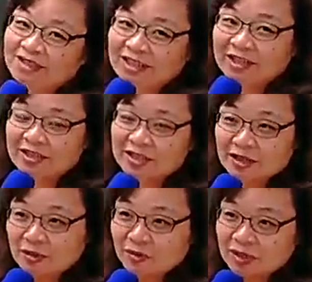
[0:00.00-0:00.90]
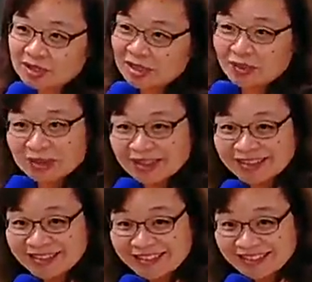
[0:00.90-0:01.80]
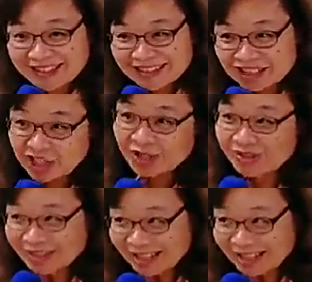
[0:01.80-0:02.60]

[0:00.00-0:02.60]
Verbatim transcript: 节省护理人员的人